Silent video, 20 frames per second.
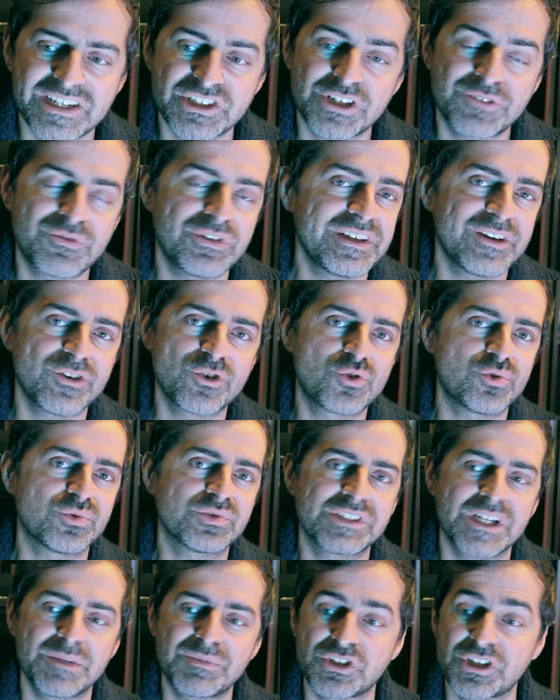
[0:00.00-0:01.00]
à chaque fois, il y a un
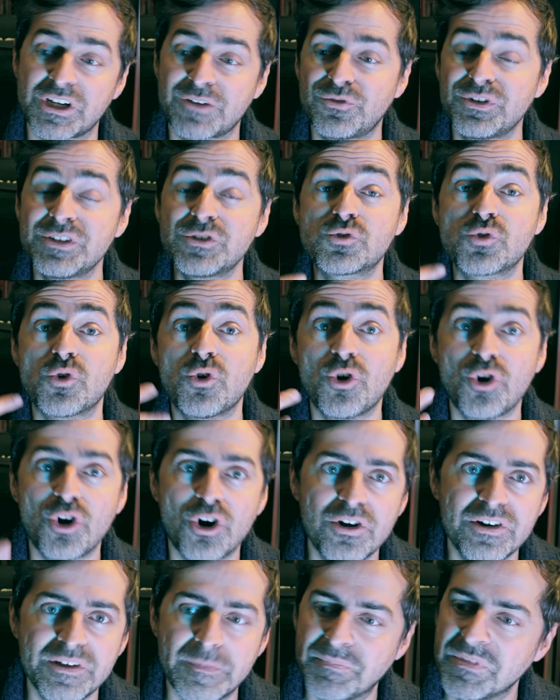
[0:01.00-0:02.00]
concept, à chaque fois, il joue un
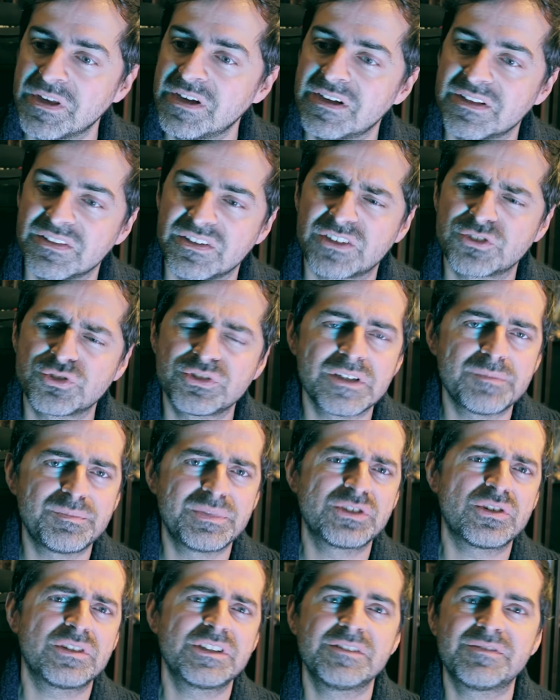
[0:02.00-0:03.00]
rôle. Dans un
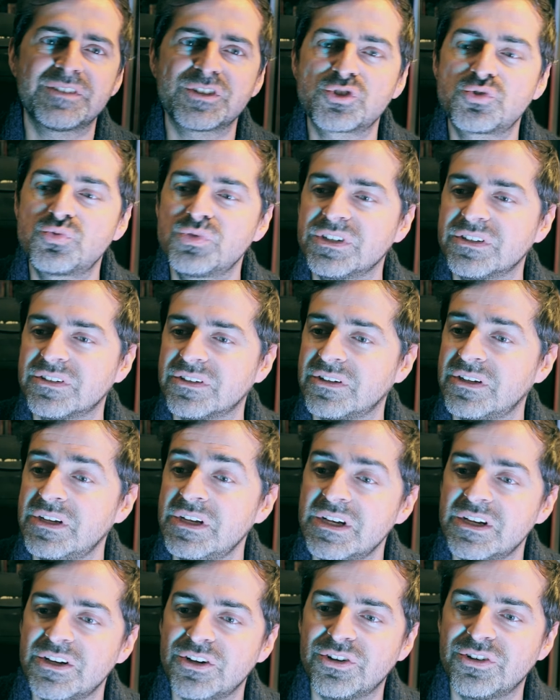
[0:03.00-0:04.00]
épisode, il va jouer euh,
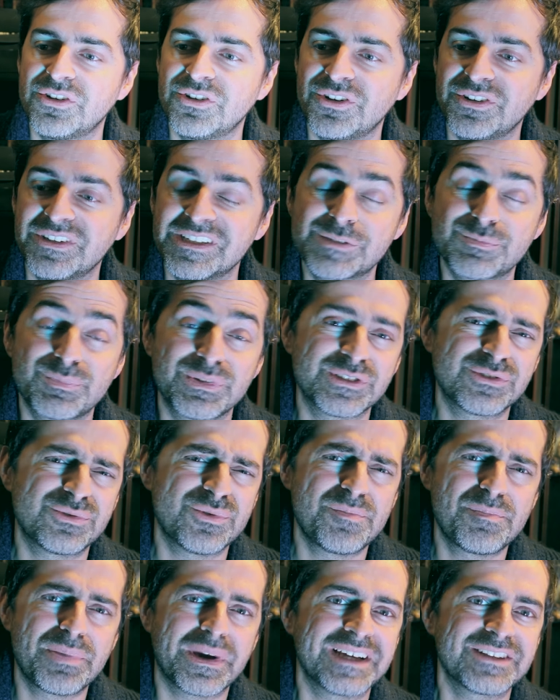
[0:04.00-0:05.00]
un, espèce
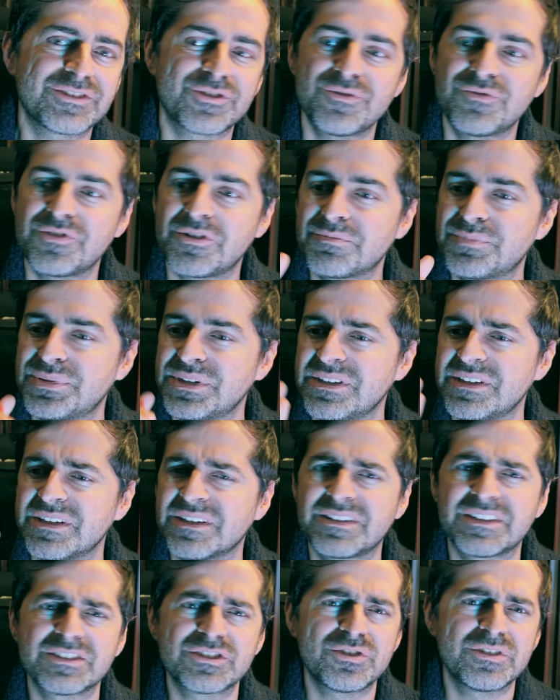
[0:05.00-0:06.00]
de prêtre
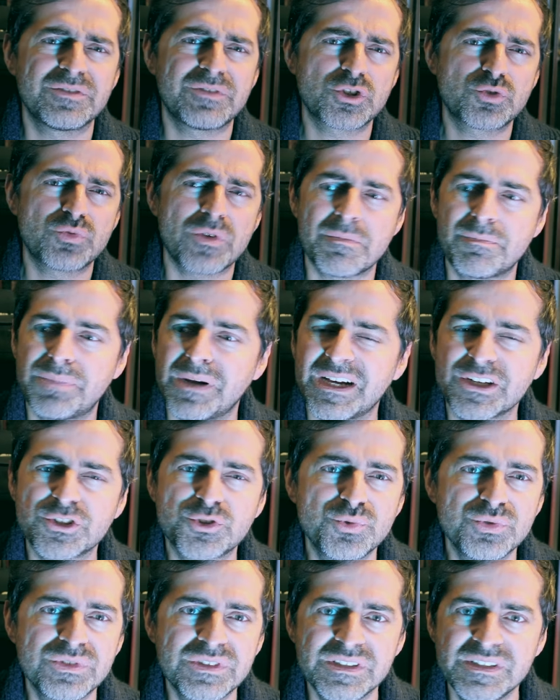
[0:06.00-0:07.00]
vampire, dans un, il va jouer un
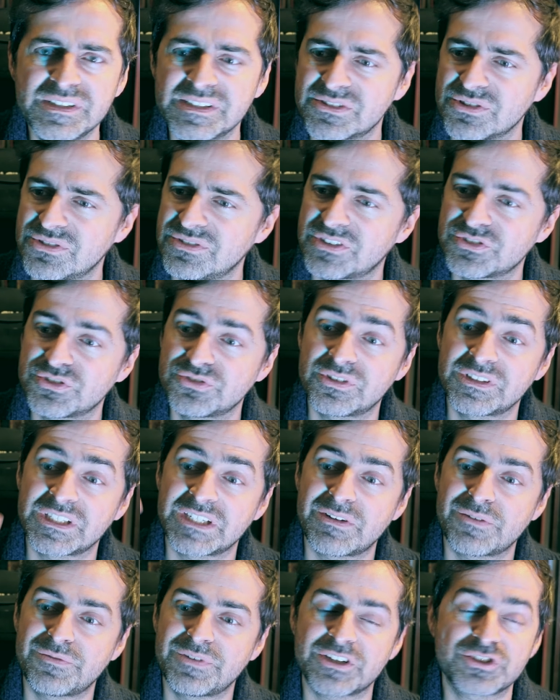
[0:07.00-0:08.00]
parachutiste, dans un autre,
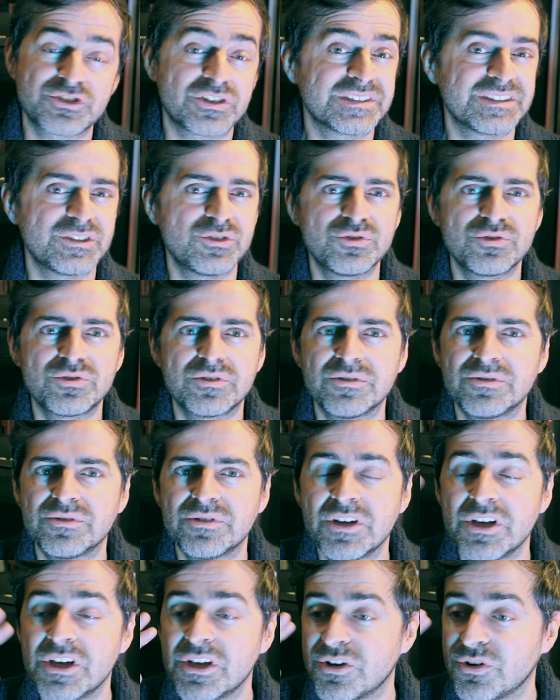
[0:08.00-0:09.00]
il va faire genre, c'est
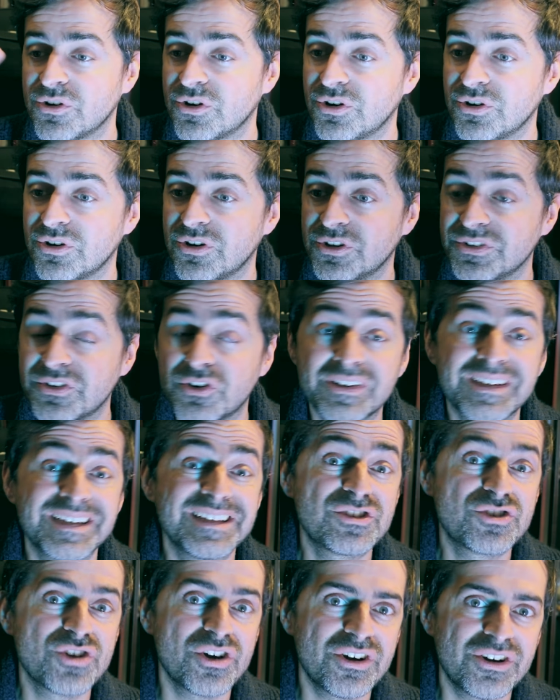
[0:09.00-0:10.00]
euh, un
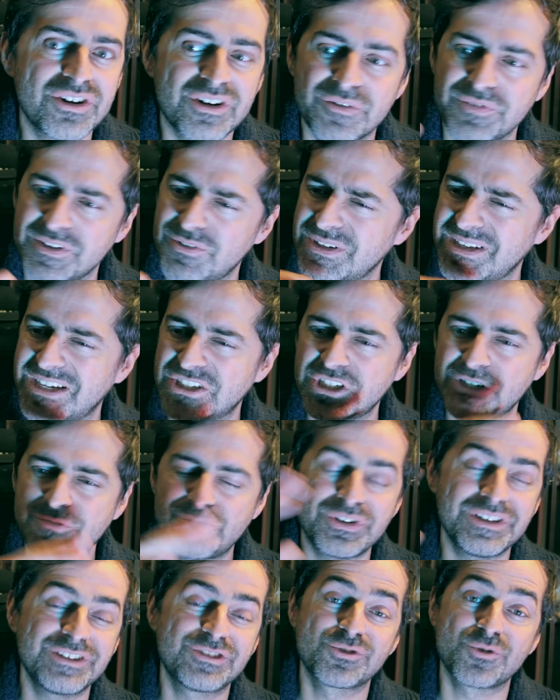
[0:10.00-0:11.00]
enquêteur. Enfin voilà, à chaque
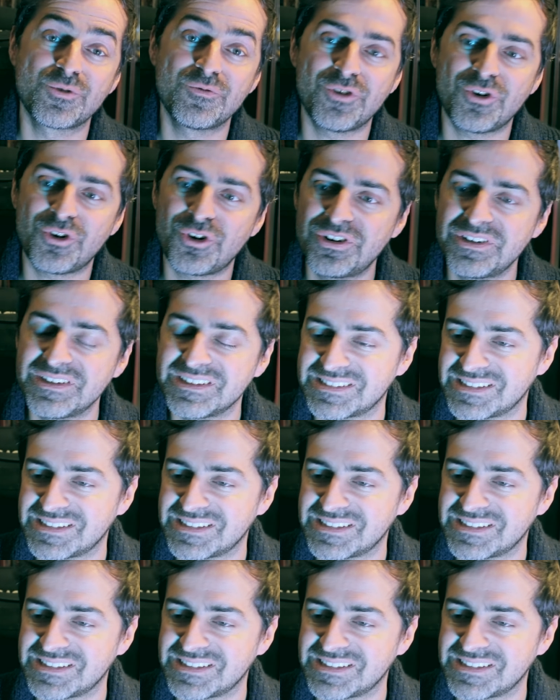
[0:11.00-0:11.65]
fois, il se trouve un rôle et